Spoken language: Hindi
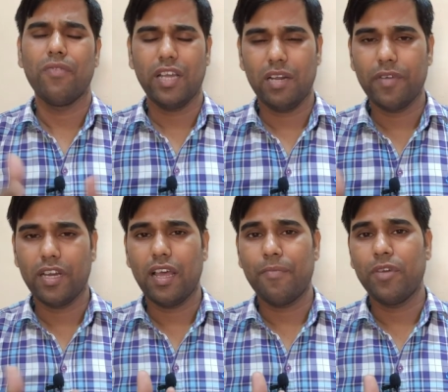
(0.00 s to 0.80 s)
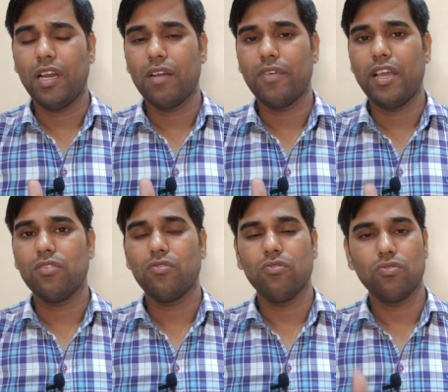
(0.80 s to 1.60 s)
वगैरह वगैरह आपने
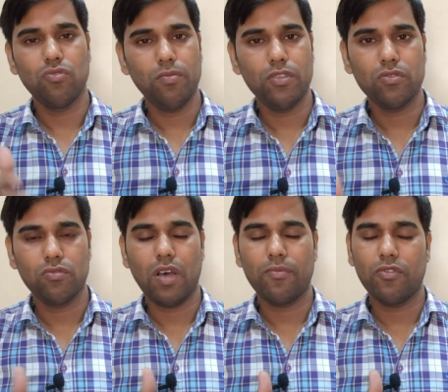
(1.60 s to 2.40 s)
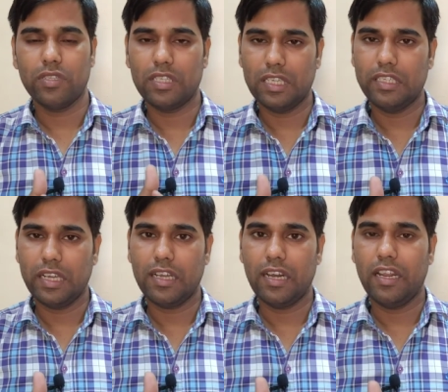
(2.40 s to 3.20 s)
लगवाया तो उसको भी दोस्तों आपको अच्छे से
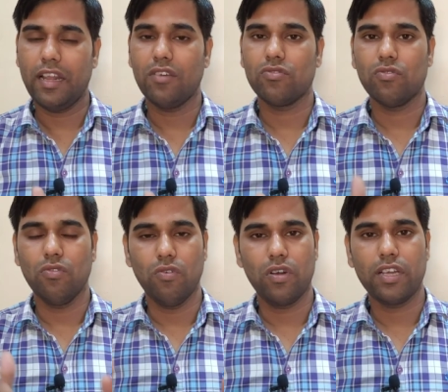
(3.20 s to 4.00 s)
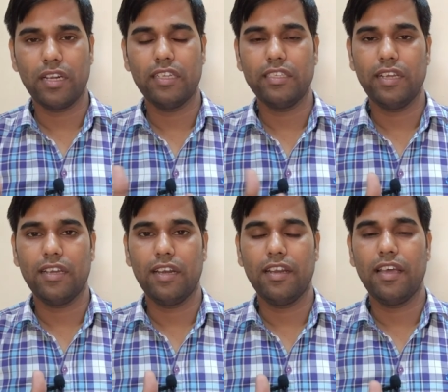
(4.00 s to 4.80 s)
चेक कर लेना है उसको ऑन करके
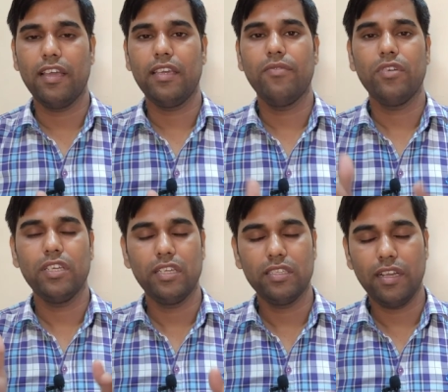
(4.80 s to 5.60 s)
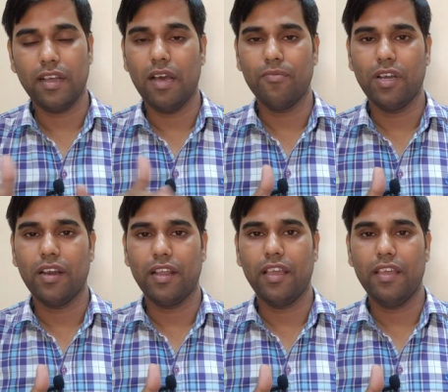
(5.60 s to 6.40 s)
चेक कर लेना है कि वो ठीक से काम
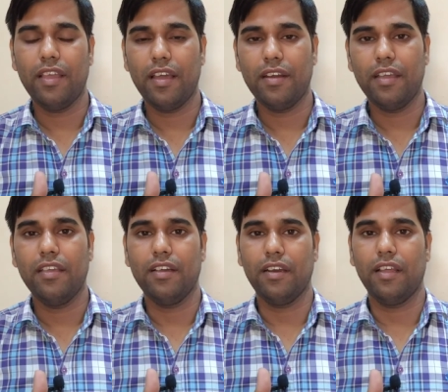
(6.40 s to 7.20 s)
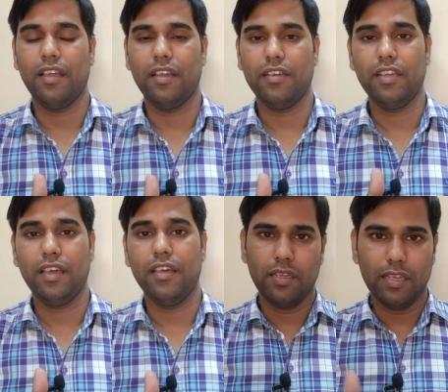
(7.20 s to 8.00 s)
कर रहे हैं या नहीं कर रहे हैं
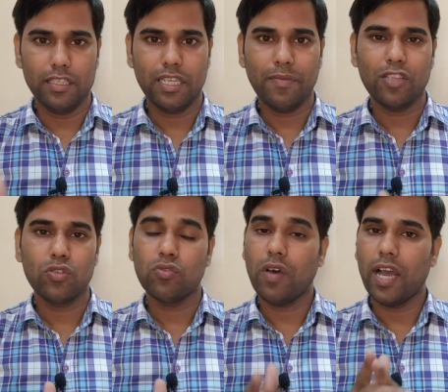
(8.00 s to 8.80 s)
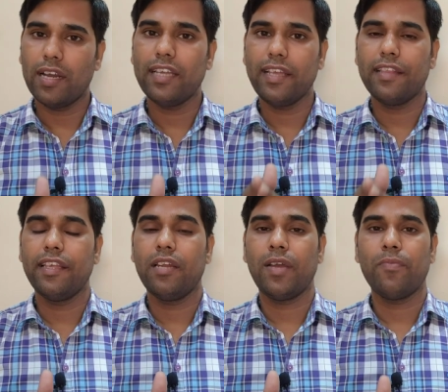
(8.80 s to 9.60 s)
ठीक है इसके बाद दोस्तों अगला ध्यान
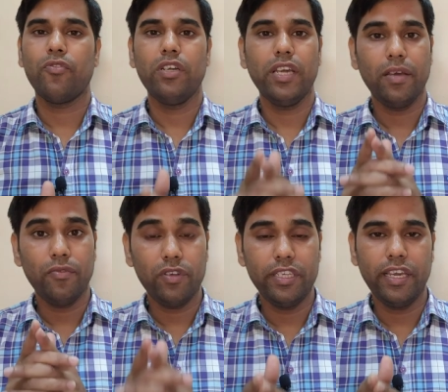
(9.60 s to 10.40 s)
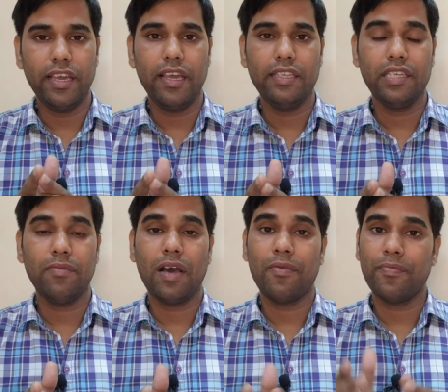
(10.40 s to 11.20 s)
देने वाला पॉइंट है वो ये है
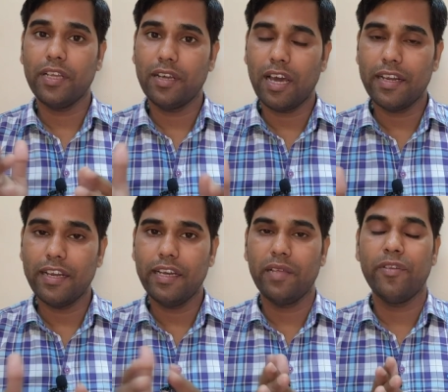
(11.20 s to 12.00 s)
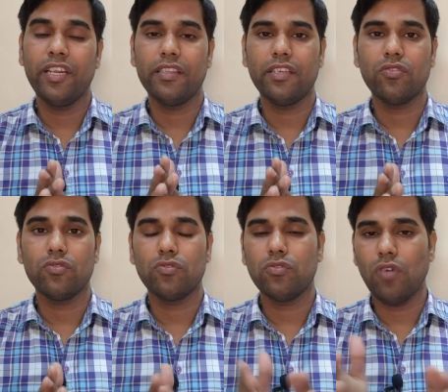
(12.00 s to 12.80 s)
जब आप अपनी कार की डिलीवरी लेते हैं
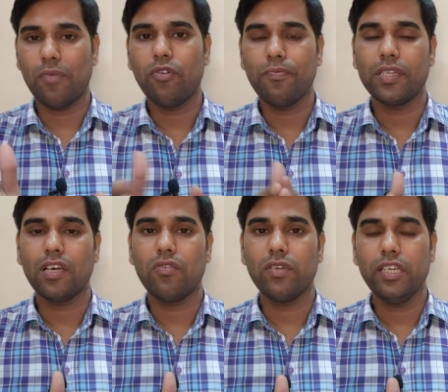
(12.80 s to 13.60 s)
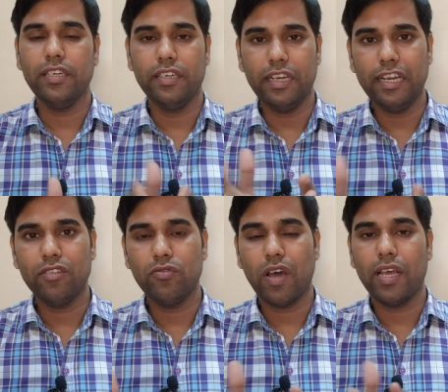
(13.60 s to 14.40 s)
दोस्तों तो आपको पता होगा कि डीलर
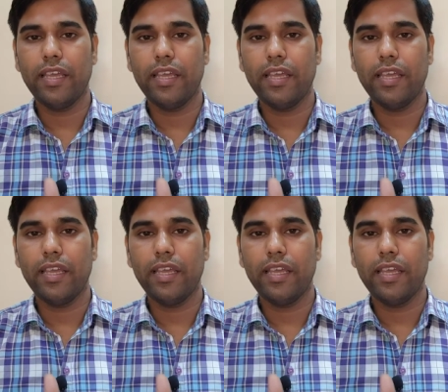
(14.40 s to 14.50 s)
द्वारा